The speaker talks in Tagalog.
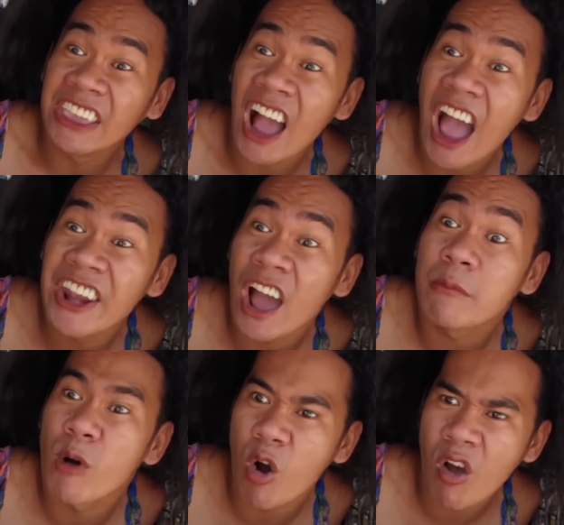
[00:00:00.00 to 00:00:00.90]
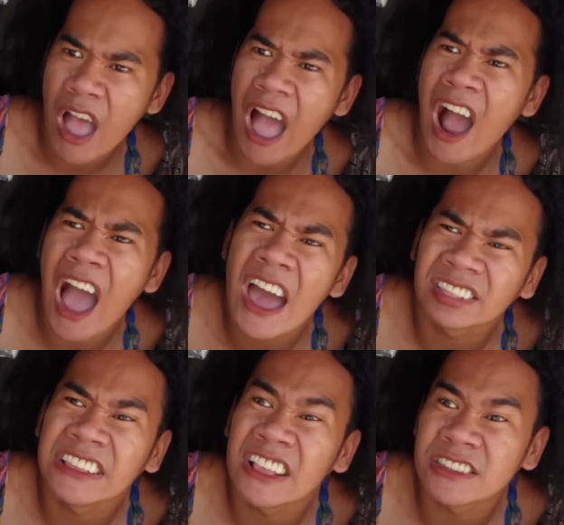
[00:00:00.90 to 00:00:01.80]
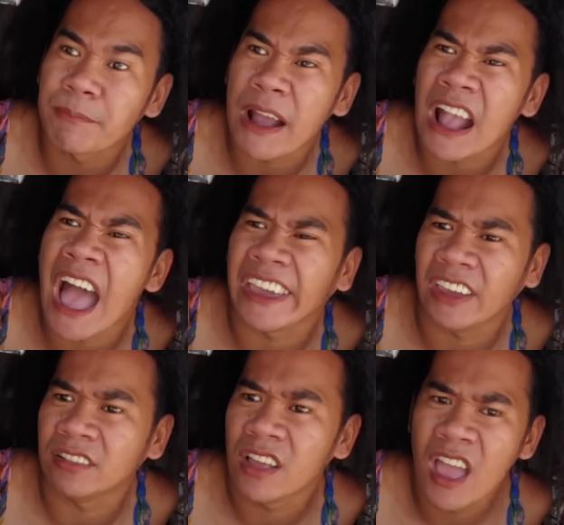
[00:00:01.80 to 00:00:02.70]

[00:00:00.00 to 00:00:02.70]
yang anak mo, ang arte niyan sa pagkain.